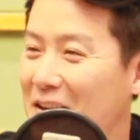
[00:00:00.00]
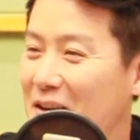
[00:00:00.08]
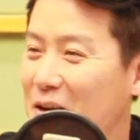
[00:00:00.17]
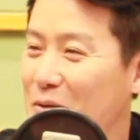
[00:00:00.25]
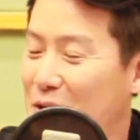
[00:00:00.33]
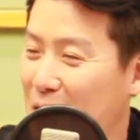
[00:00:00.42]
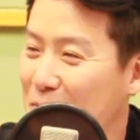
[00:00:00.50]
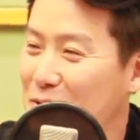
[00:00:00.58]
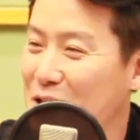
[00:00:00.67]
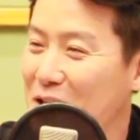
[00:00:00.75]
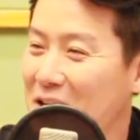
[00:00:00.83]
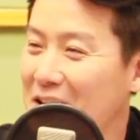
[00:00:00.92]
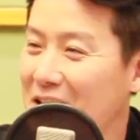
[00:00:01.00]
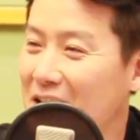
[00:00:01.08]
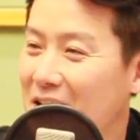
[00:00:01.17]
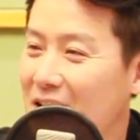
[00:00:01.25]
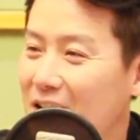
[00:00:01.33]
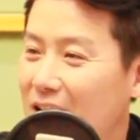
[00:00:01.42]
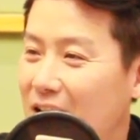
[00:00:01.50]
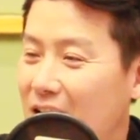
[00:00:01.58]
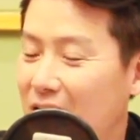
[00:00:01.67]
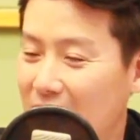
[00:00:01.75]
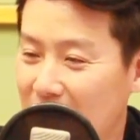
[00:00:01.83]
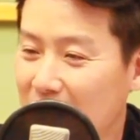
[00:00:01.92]
아. 잠시, 잠시 진짜 커피를
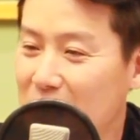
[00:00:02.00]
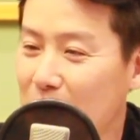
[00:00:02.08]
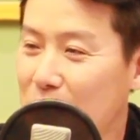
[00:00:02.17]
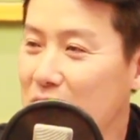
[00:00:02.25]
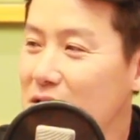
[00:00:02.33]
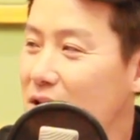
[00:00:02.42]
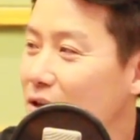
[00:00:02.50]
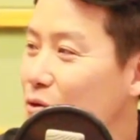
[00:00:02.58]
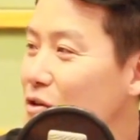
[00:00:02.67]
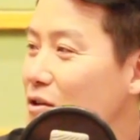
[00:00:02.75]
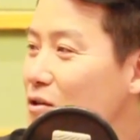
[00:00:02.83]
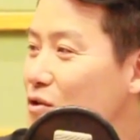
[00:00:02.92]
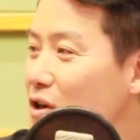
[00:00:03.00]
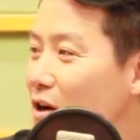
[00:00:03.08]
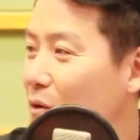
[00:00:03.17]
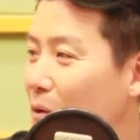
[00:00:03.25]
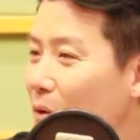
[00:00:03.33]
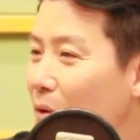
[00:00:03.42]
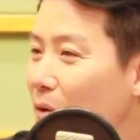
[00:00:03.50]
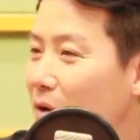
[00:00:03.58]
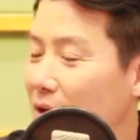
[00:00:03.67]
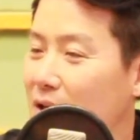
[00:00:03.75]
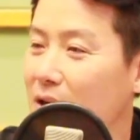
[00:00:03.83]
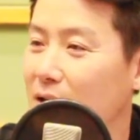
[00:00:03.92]
드시는구나. 아, 잠시 이제 휴식을 네. 취하고. 네.
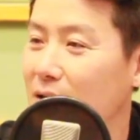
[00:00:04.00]
어.